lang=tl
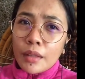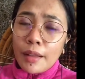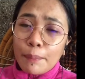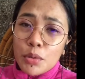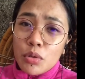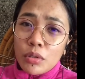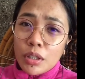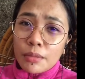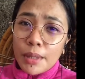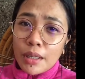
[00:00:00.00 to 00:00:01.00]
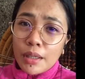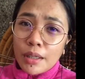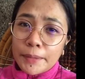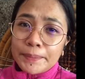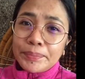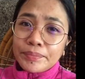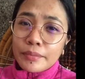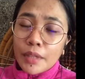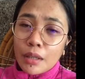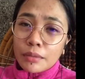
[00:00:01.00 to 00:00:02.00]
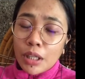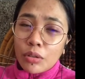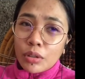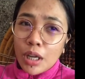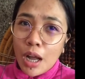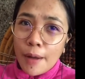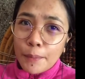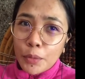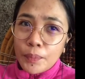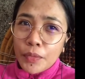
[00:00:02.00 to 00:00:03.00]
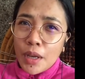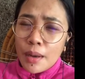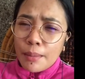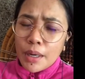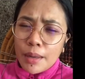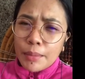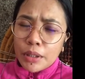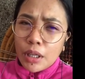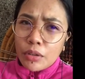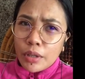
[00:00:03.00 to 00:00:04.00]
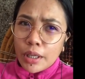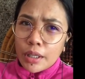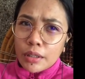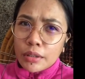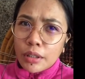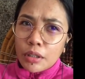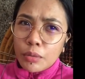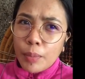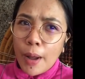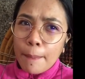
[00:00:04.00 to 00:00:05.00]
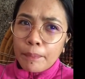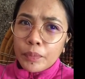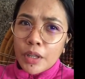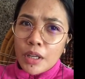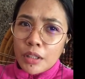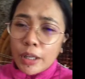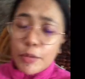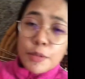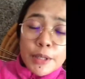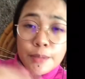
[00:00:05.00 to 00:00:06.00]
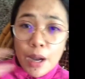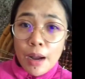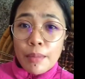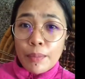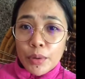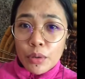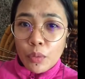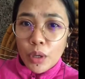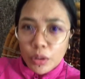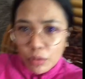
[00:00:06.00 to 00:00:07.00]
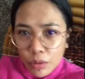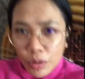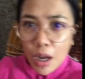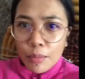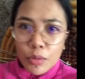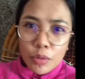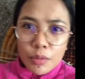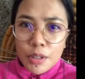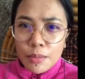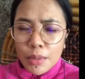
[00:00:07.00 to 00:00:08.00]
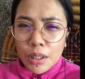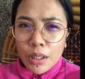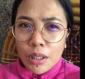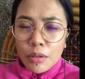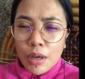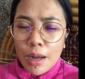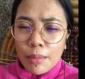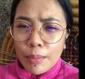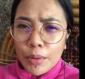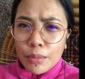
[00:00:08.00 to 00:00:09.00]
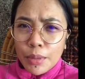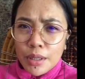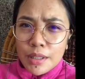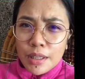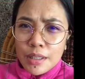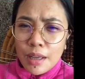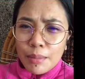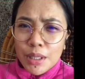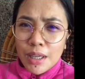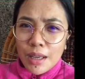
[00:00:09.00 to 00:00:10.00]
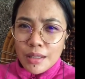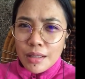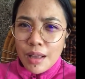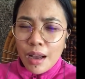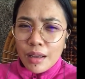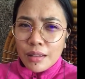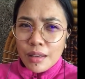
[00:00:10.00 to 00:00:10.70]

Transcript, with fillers: Tapos yun ang mga ng tanong ng amo. Maraming tanong eh. Ano pa? Tapos mas mahaba pa yung kwento ng amo ko, mas mahaba ano, pa yung mga sinasabi niya kaysa sa akin